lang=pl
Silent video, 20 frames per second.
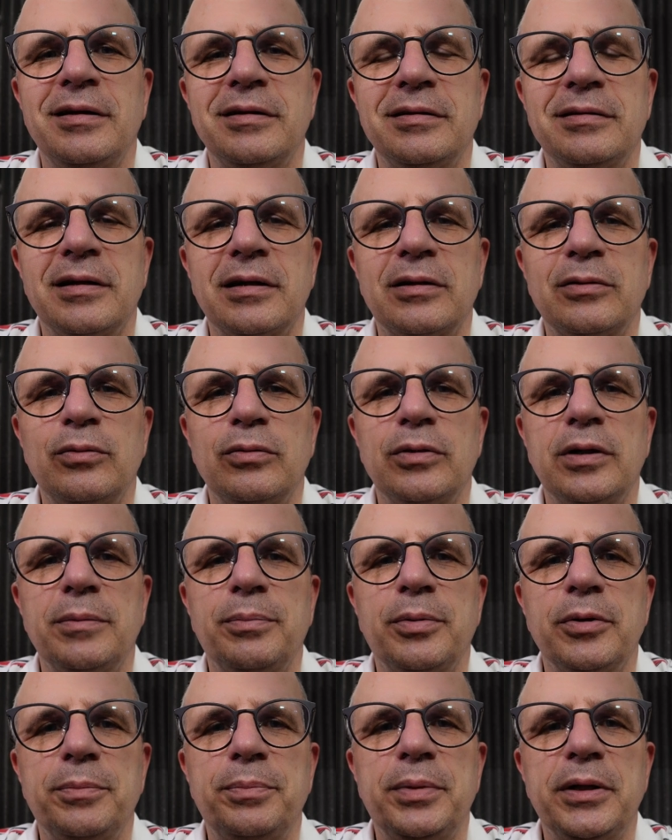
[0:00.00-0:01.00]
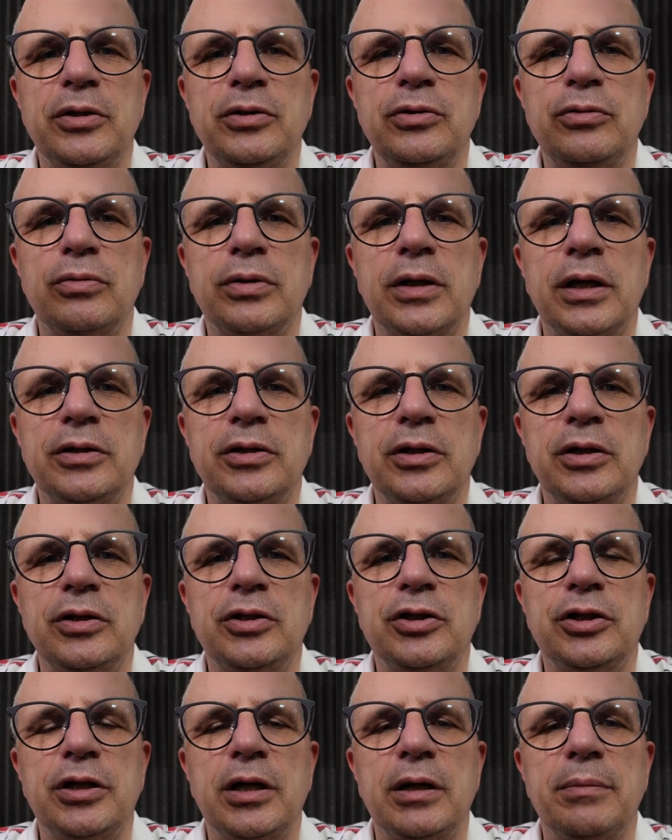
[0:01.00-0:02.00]
za które podpierdziuchać
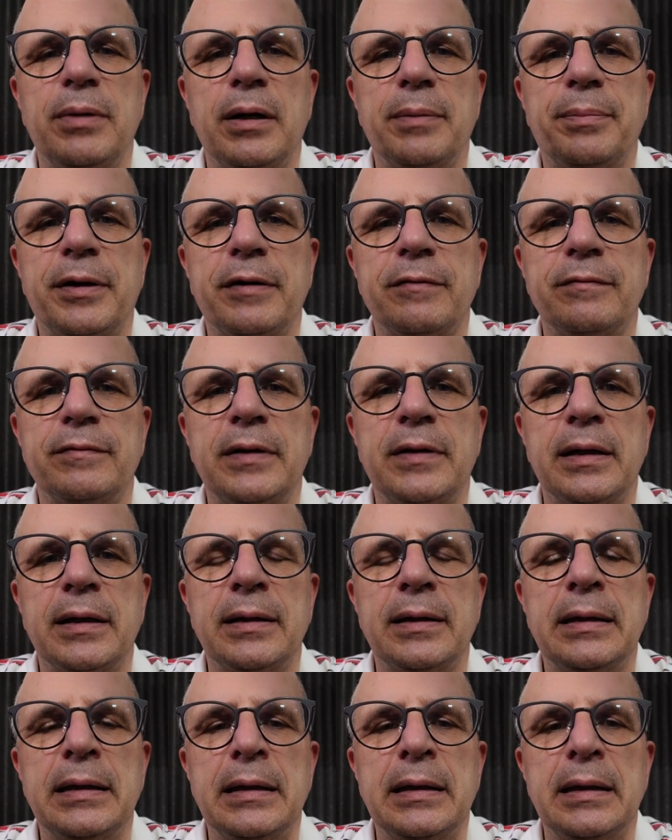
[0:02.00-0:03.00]
trzeba, prawda?